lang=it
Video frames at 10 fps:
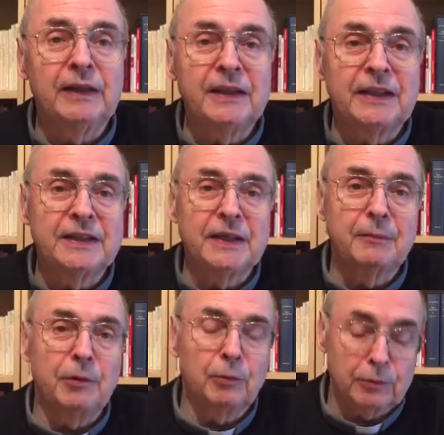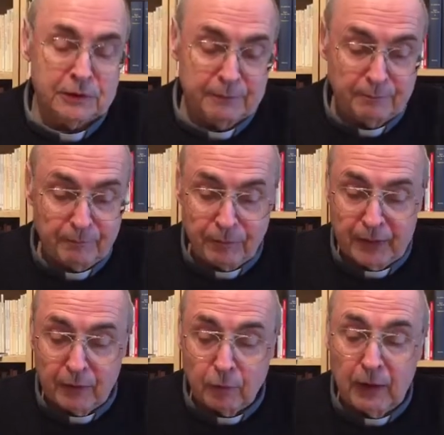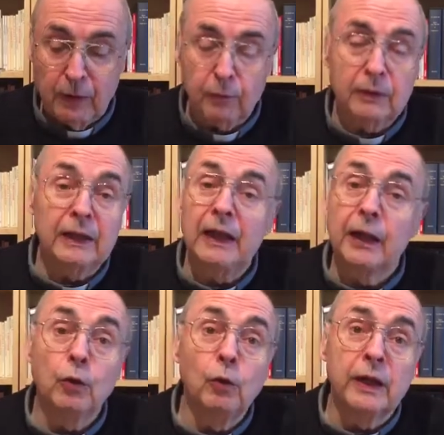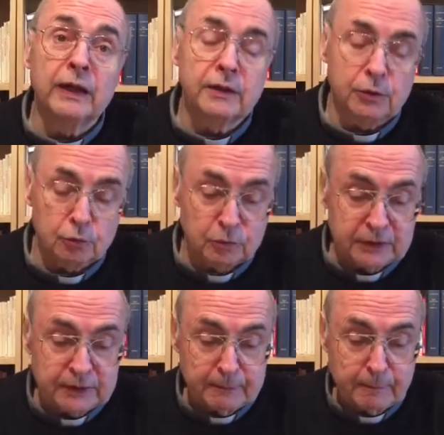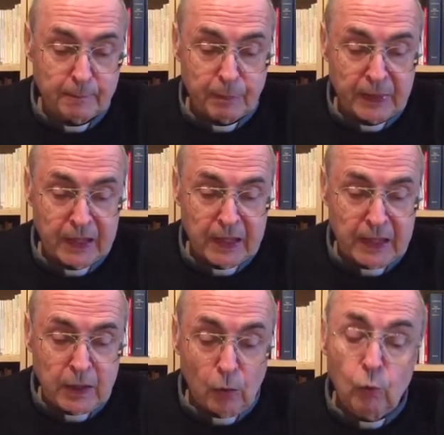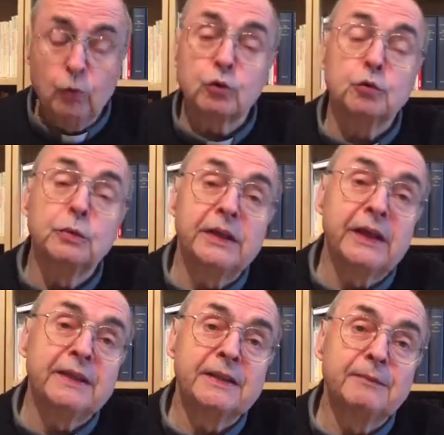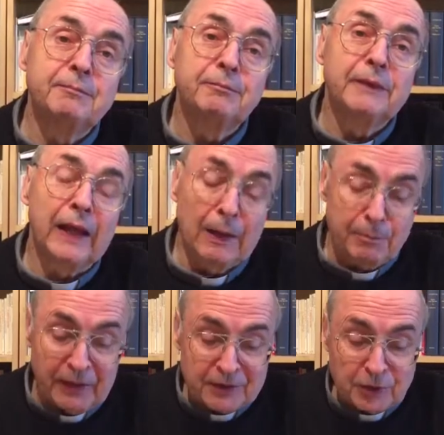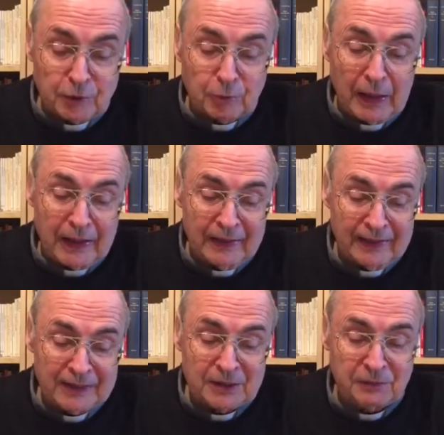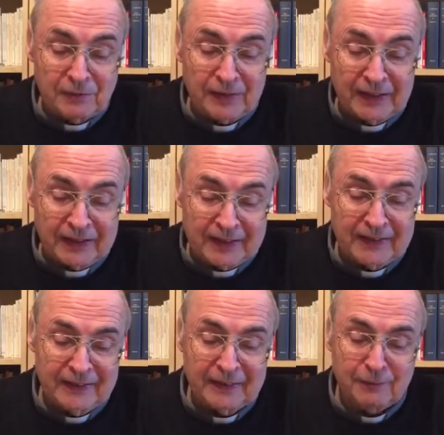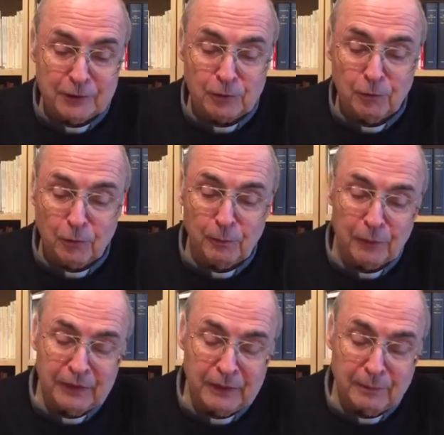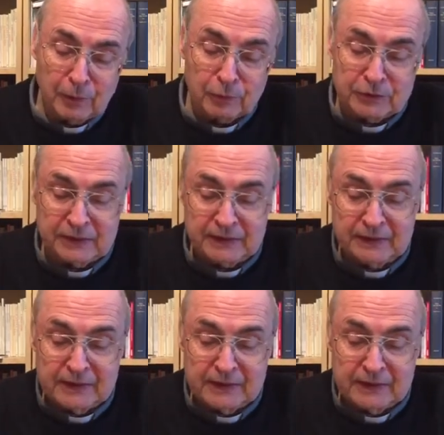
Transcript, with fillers: dei dieci lebrosi, quello della non gratitudine. Uno su dieci è la percentuale che ci fa vedere di questo gruppo di lebrosi.